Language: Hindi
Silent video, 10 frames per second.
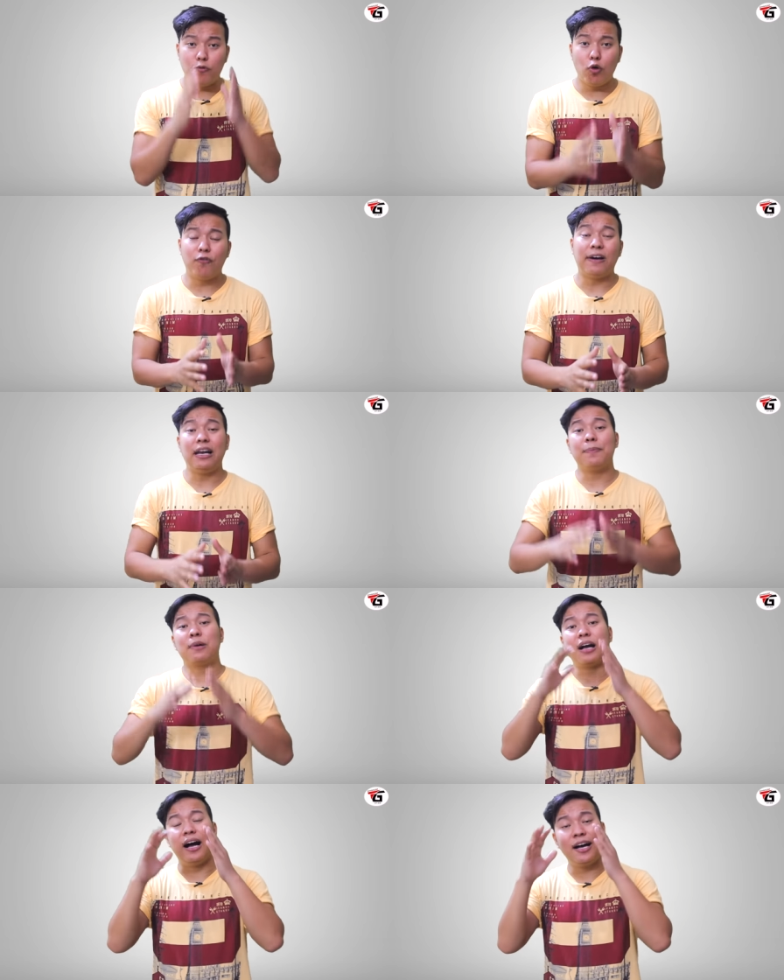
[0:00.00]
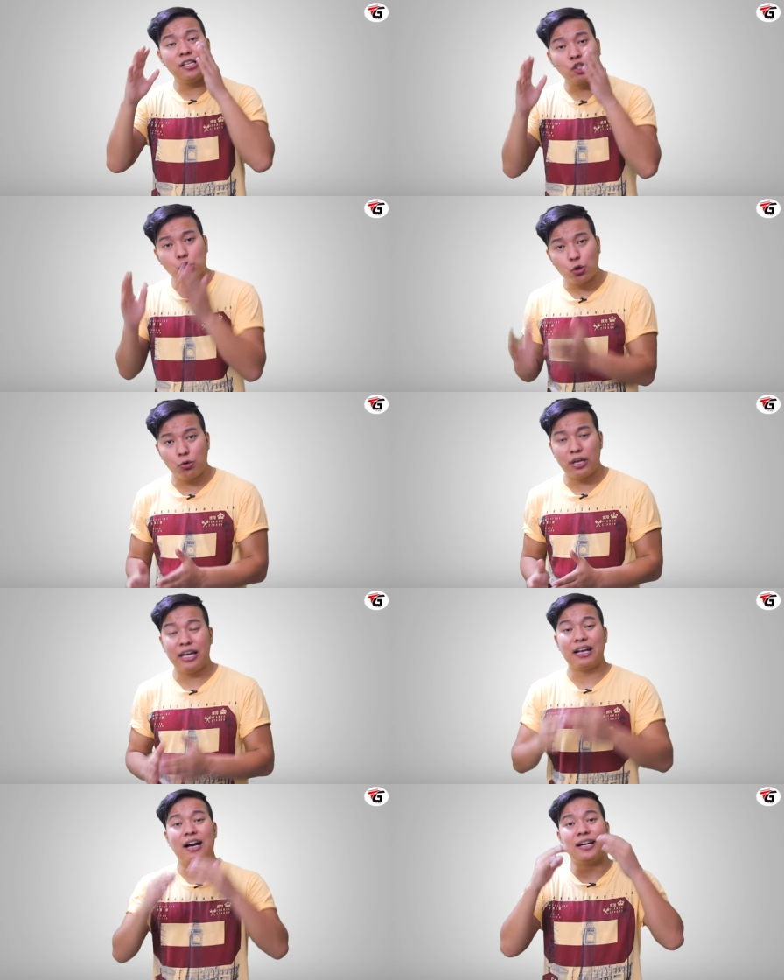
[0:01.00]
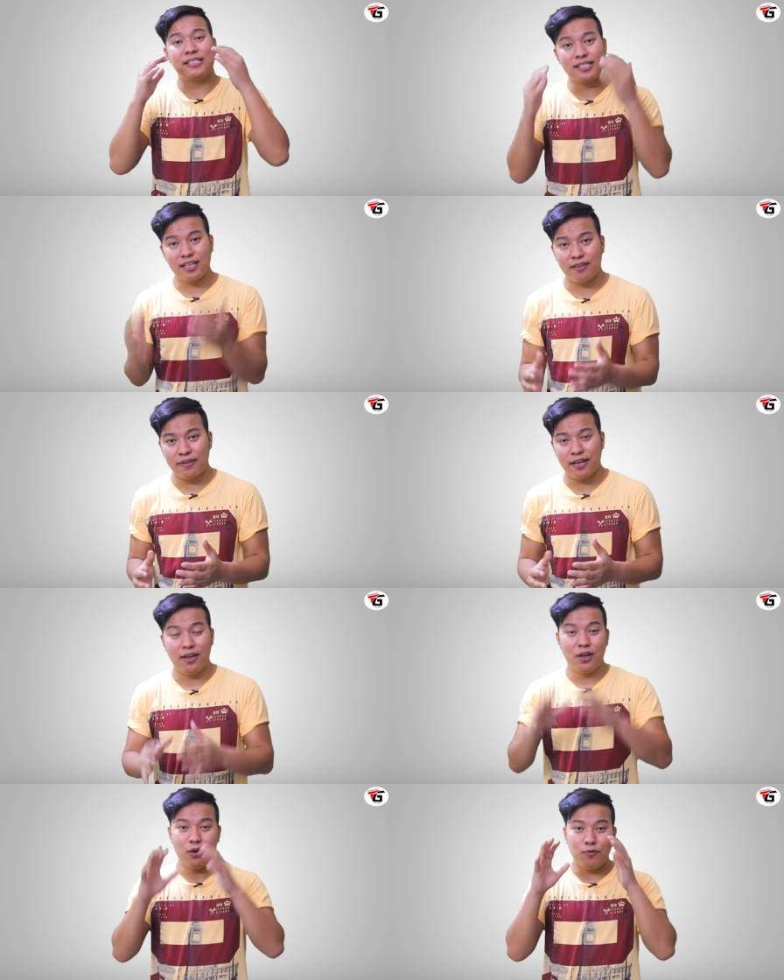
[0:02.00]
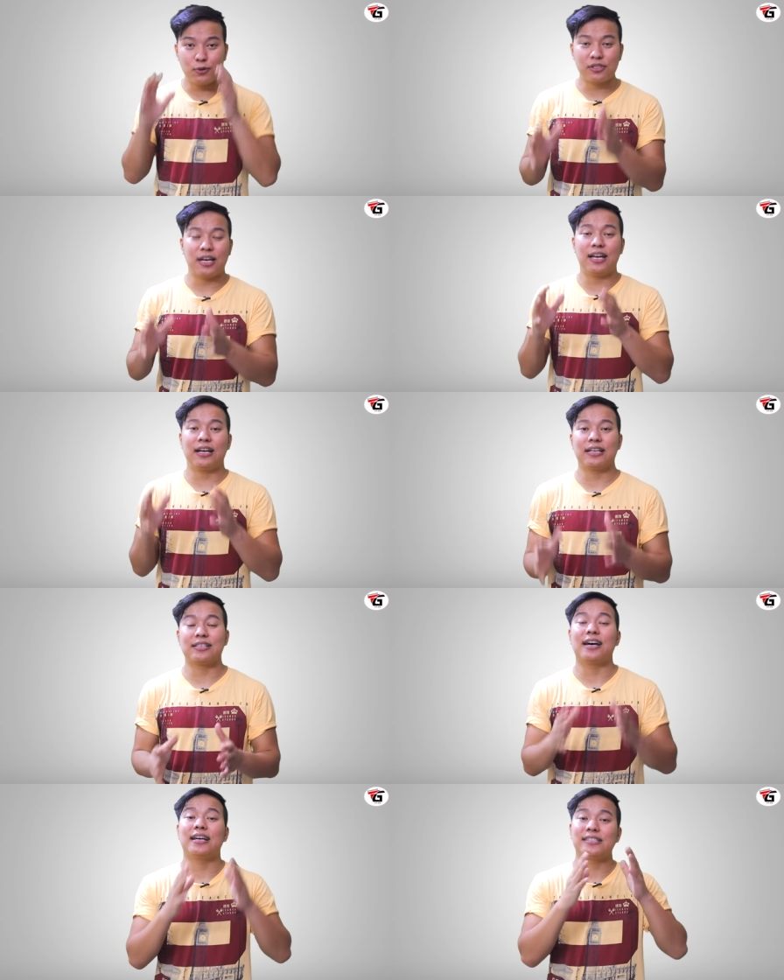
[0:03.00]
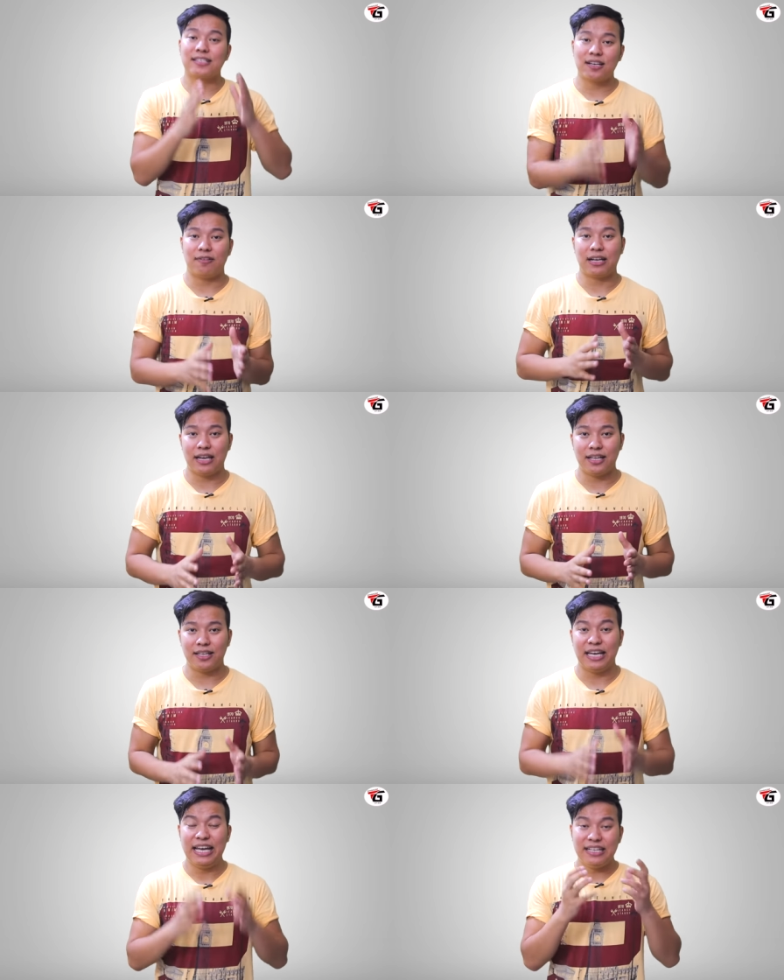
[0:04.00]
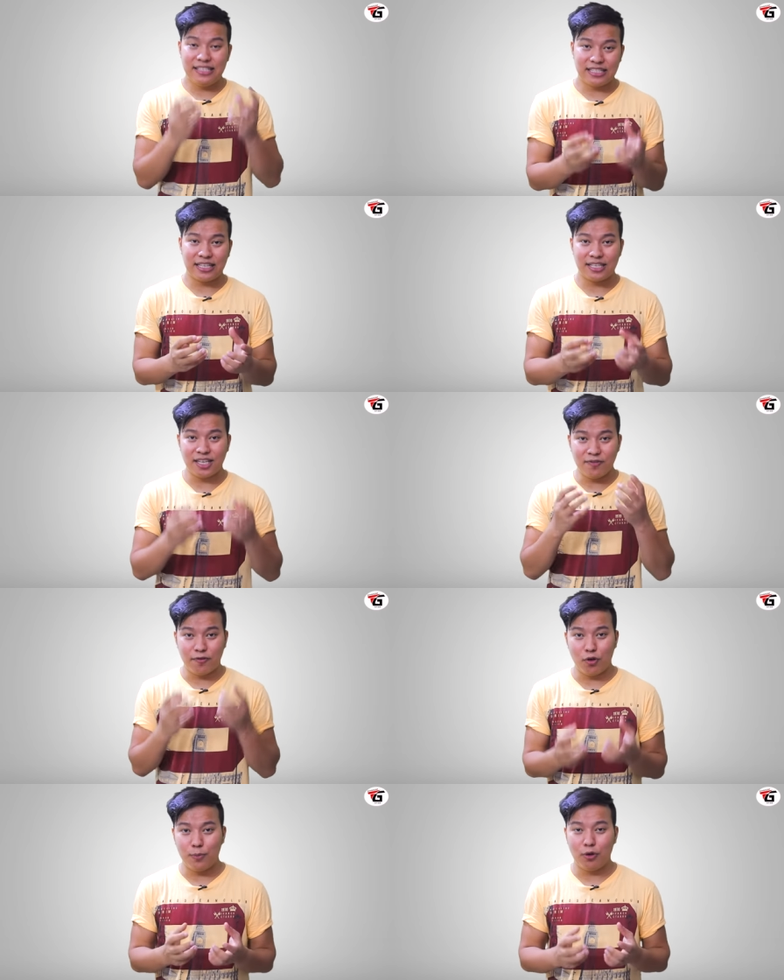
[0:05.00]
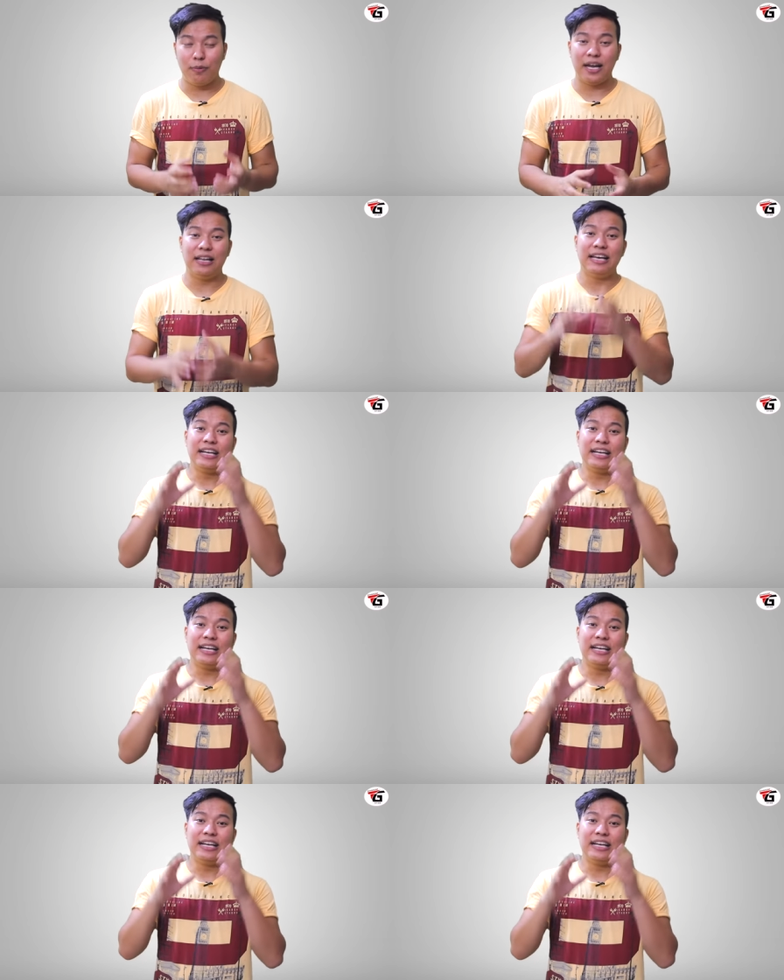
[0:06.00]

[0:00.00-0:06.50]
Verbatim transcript: वो फाइल अब कहाँ स्टोर है कहाँ सेव है वो सारा का सारा सर्वर कहलाता है जिस तरह से वो मोबाइल